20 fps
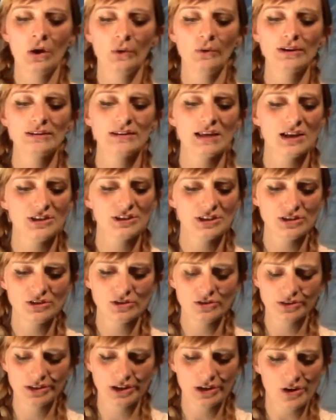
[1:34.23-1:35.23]
私
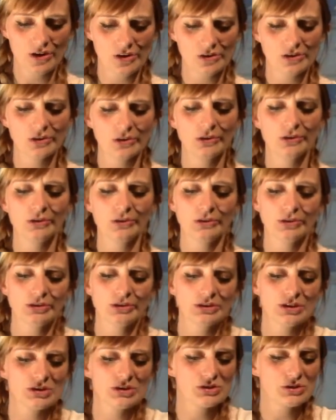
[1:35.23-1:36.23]
の日本語を
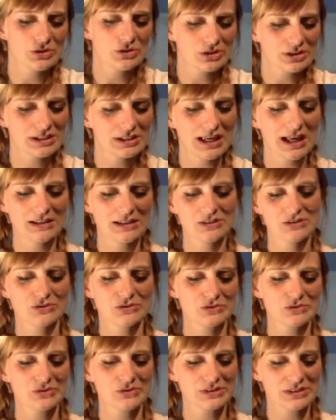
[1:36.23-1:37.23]
上
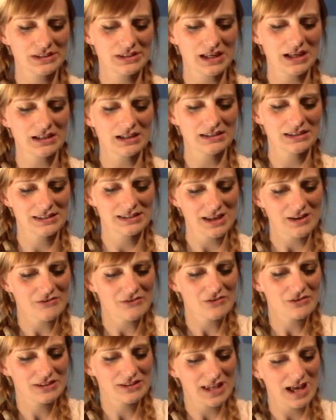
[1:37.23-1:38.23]
達させ
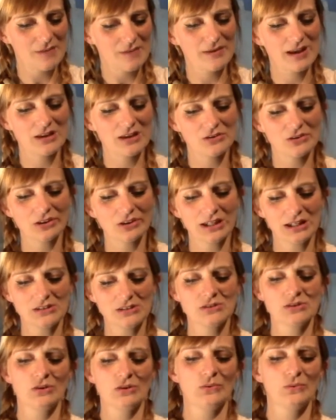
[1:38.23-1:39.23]
るための
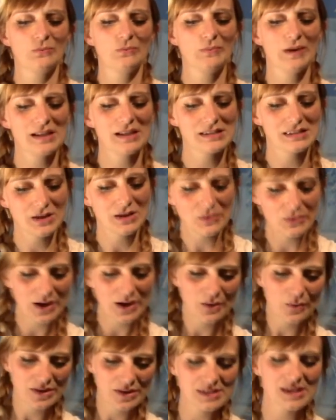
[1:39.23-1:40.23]
ヒント、また
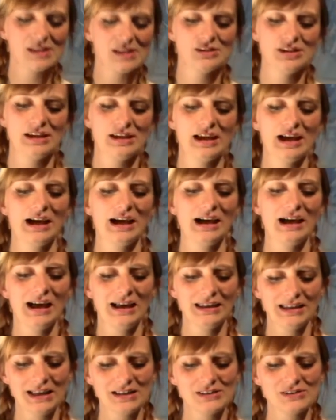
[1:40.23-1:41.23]
は私が
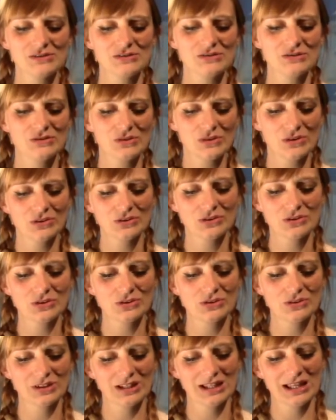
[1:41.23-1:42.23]
話すこ
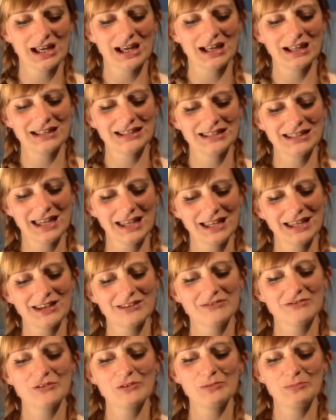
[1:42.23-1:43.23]
とがで
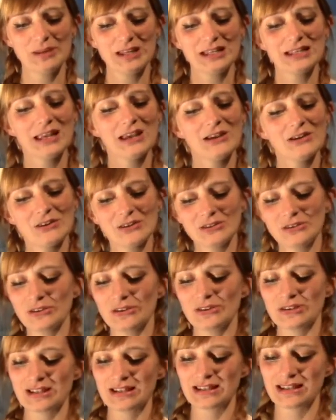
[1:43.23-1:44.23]
きるビデオ
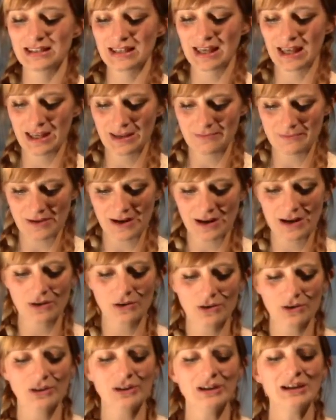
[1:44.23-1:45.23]
のテーマ
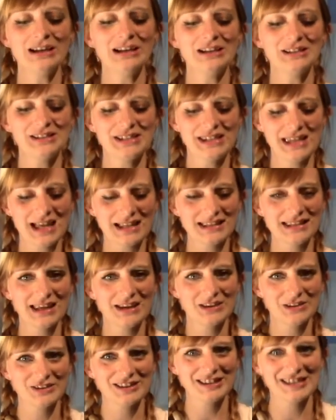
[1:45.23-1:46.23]
を教え
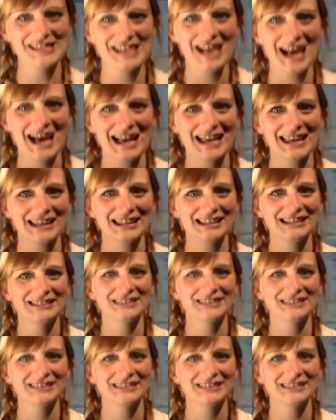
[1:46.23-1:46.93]
てください。